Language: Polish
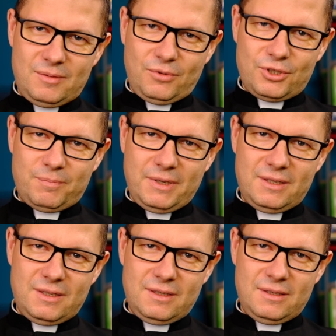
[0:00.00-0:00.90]
proszę
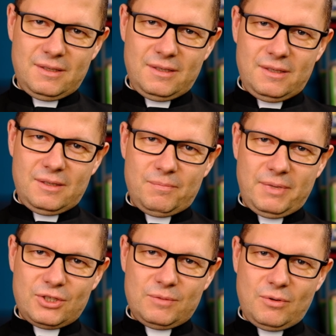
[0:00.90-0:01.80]
pana,
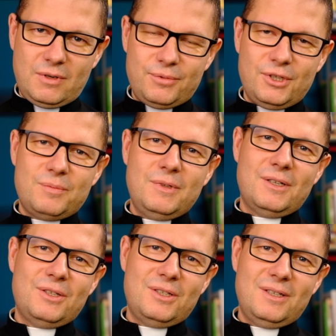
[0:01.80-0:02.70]
bardzo bałam się
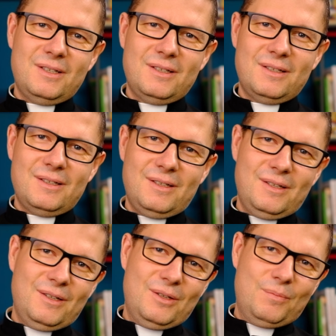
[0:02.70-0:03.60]
śmierci.
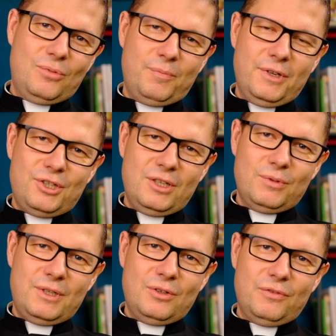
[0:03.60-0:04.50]
Po obejrzeniu
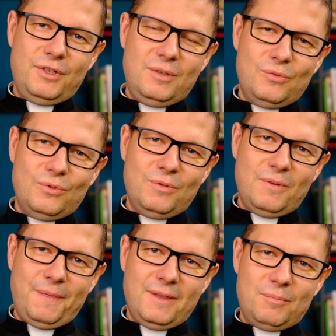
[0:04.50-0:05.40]
tego filmu
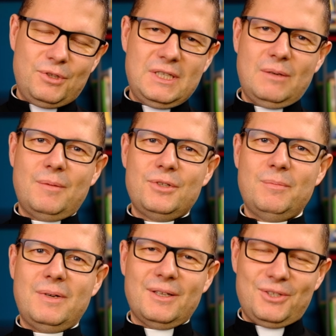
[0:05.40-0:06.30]
przestałam się
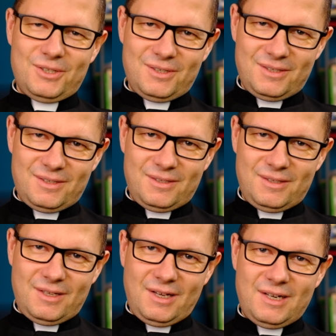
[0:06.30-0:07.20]
bać.
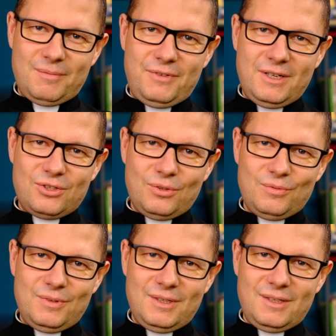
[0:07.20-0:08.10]
A największą
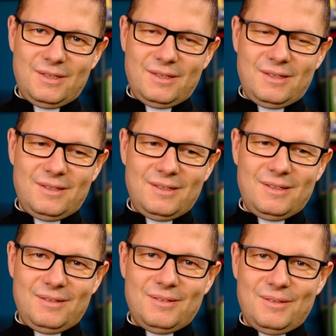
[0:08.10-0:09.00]

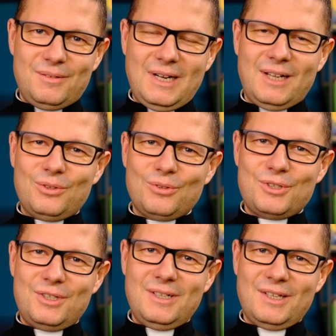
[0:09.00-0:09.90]
y,
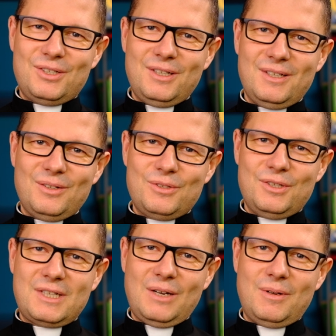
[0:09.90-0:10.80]
radość i nadzieję
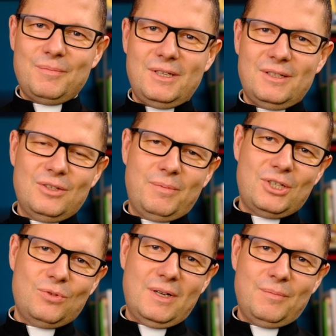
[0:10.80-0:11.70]
odzyskałam, kiedy
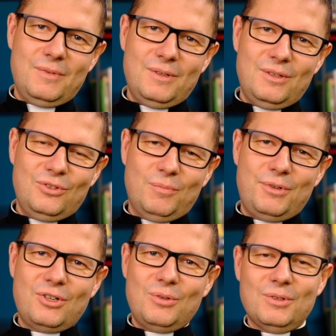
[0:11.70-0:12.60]
zobaczyłam
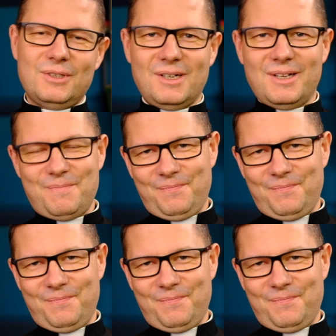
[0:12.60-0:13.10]
dobrego Łotra.